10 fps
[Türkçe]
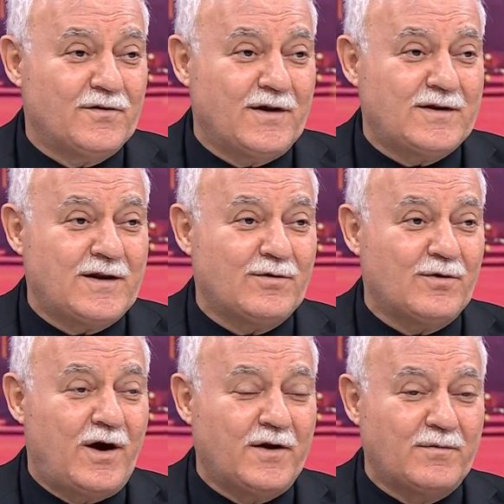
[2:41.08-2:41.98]
Zaten
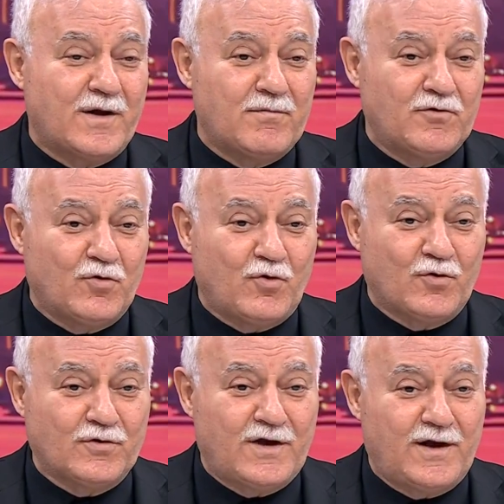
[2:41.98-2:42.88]
hanımlarımız o
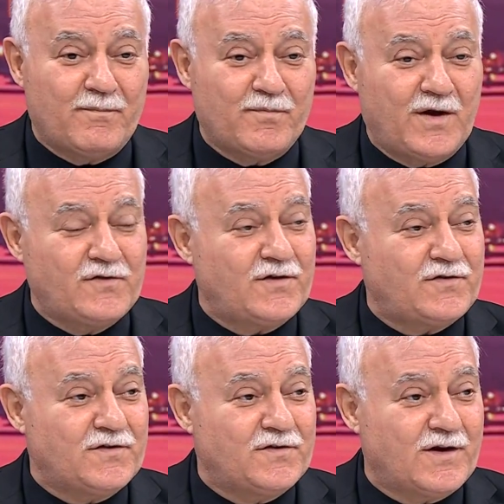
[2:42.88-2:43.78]
konuda
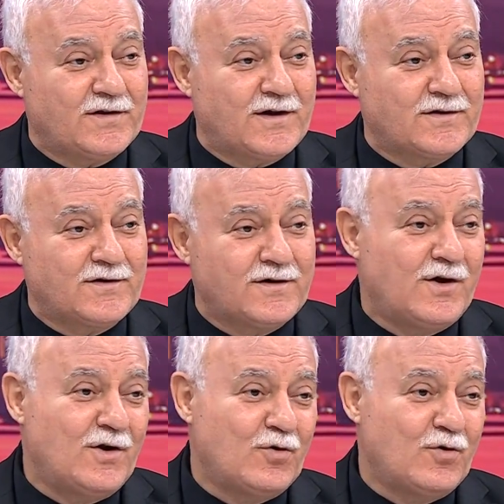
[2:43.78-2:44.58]
hassas insanlardır.